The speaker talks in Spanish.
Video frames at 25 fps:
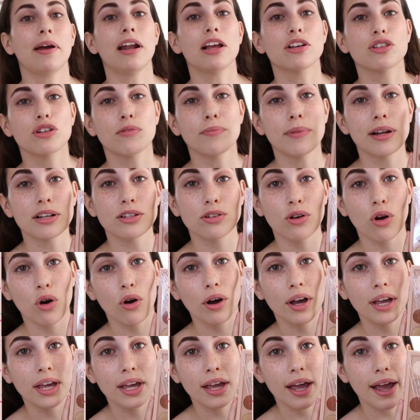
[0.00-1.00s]
Para las sombras
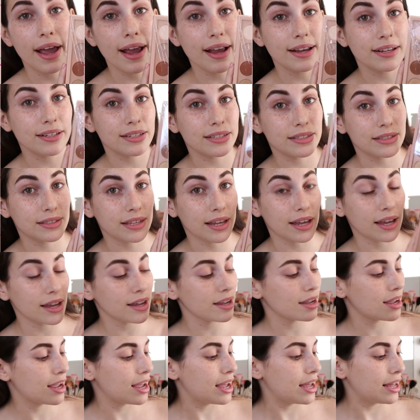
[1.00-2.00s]
cogí este
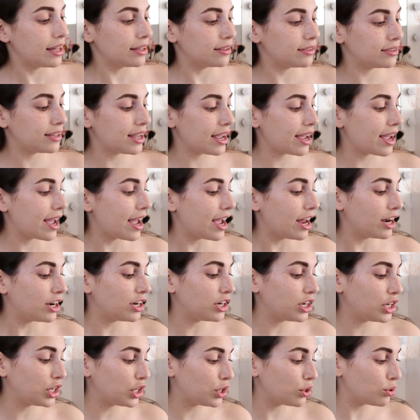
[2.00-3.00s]
de
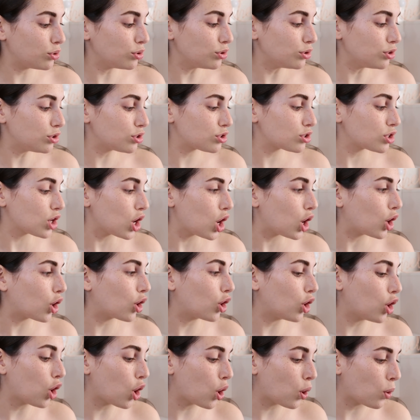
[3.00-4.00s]
Nudes
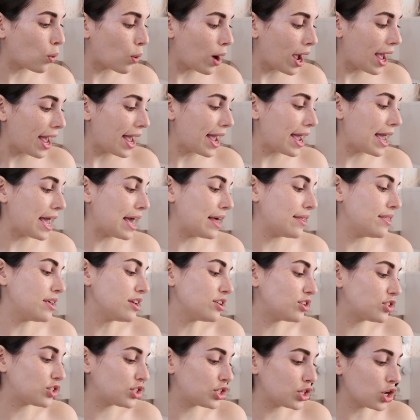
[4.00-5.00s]
Glow
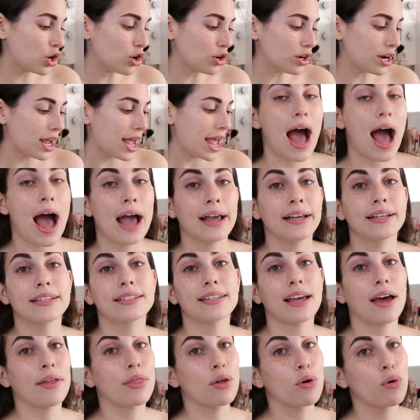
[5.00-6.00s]
Edition
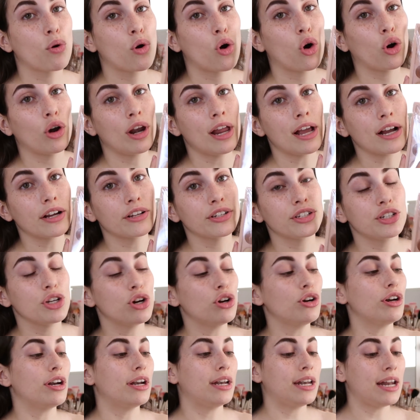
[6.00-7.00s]
Eyeshadow
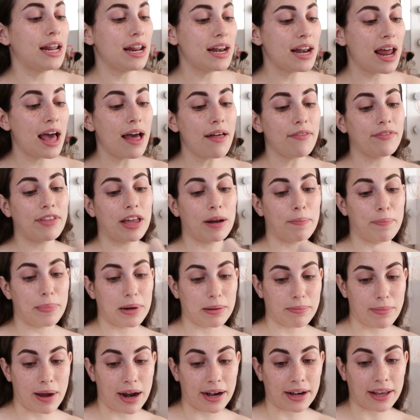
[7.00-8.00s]
Collection Nena del
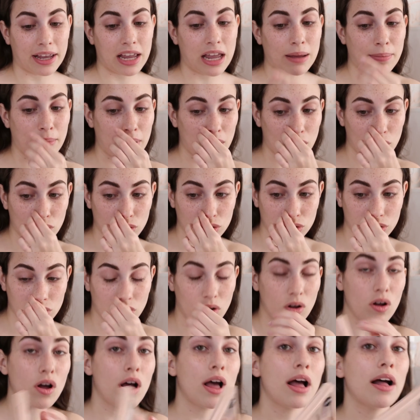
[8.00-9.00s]
Primar Que me
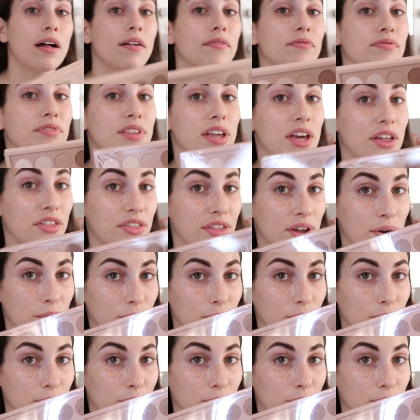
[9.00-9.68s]
costó 10